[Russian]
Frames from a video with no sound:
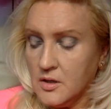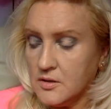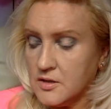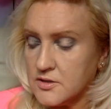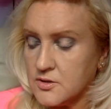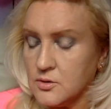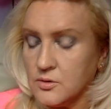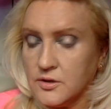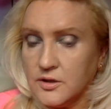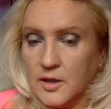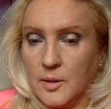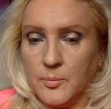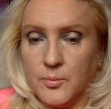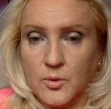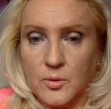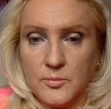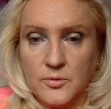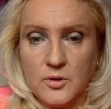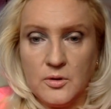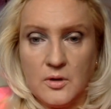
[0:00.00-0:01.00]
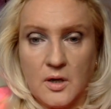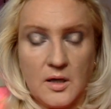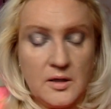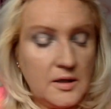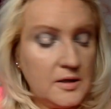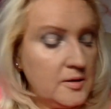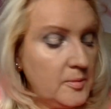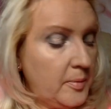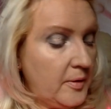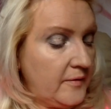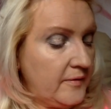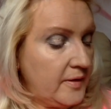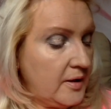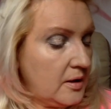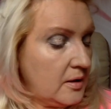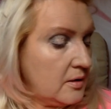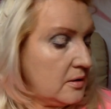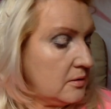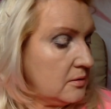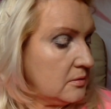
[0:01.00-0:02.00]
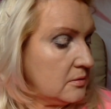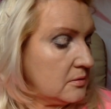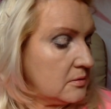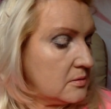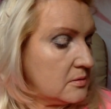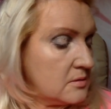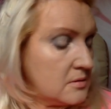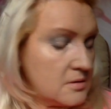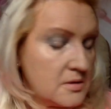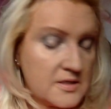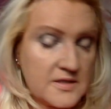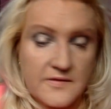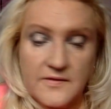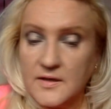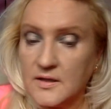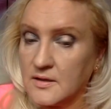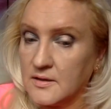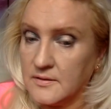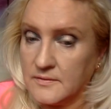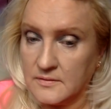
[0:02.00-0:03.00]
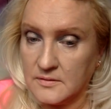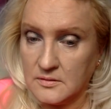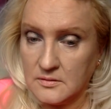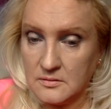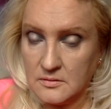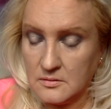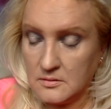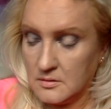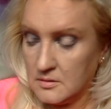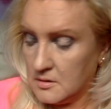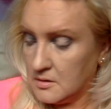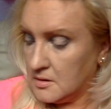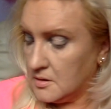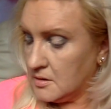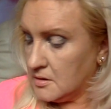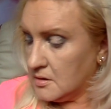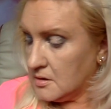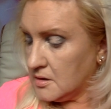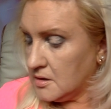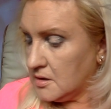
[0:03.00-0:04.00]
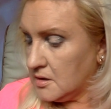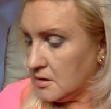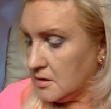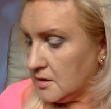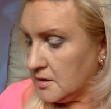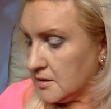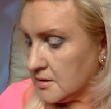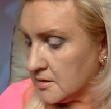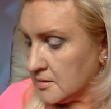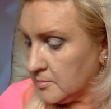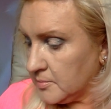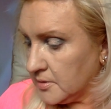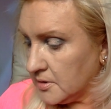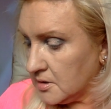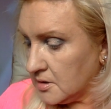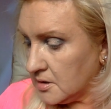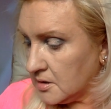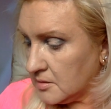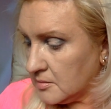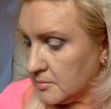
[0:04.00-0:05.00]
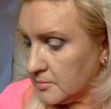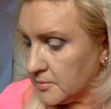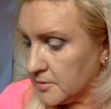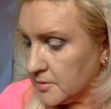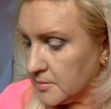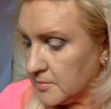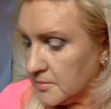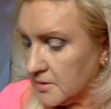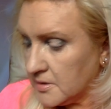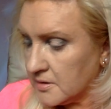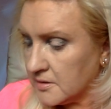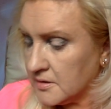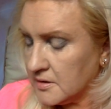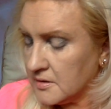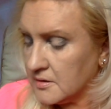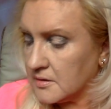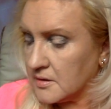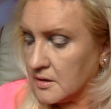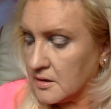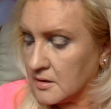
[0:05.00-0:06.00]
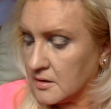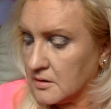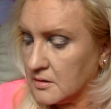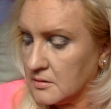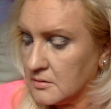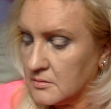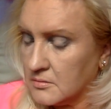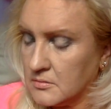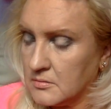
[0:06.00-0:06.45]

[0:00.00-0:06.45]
насколько я помню, она добавляла светлого. И это было примерно так.